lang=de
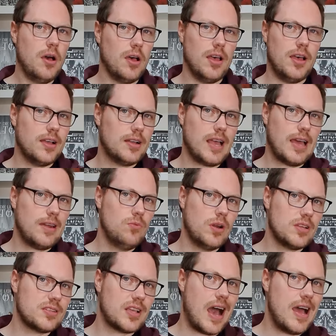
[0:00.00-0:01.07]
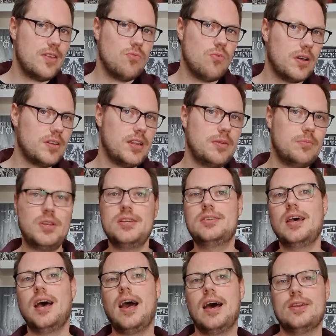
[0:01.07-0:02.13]
äh, kann nur das Radio an dem den
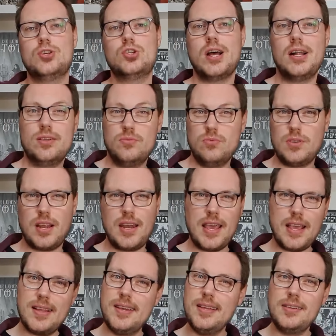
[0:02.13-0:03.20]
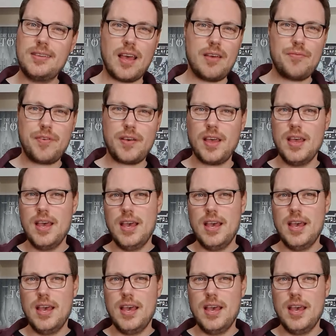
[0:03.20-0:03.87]
Tag anschalten und dann erklingt einfach